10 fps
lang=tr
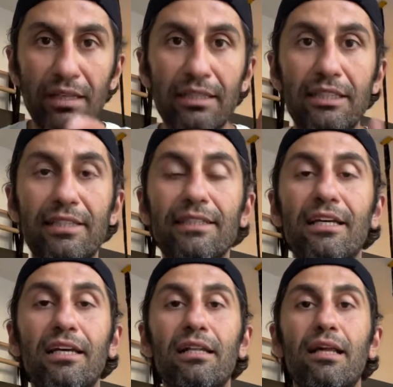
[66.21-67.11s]
itecek
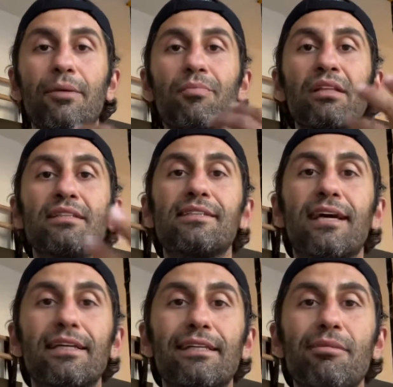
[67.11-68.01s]
şekilde
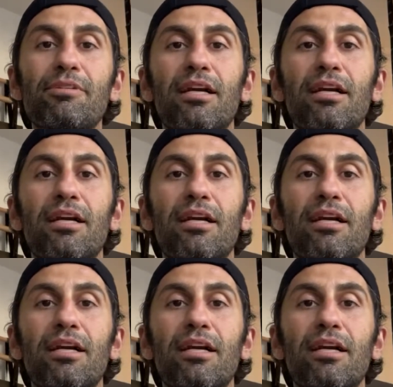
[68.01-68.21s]
dizayn edilmiş.